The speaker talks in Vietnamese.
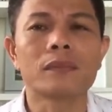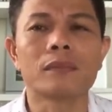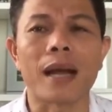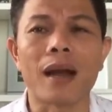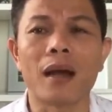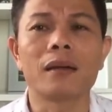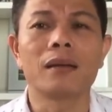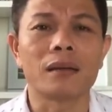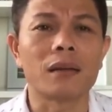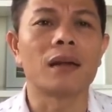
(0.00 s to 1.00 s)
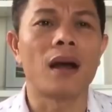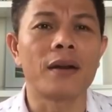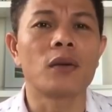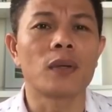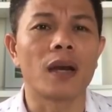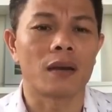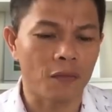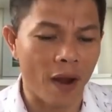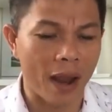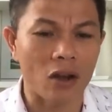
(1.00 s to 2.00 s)
bạn à, à, hình dung chưa
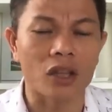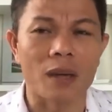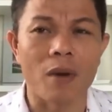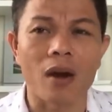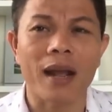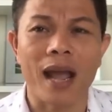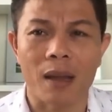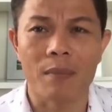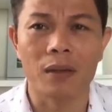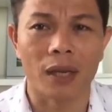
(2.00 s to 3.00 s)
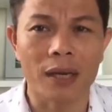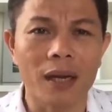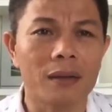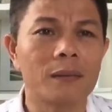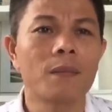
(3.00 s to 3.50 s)
phải có tiền bỏ ra 20 tỷ đó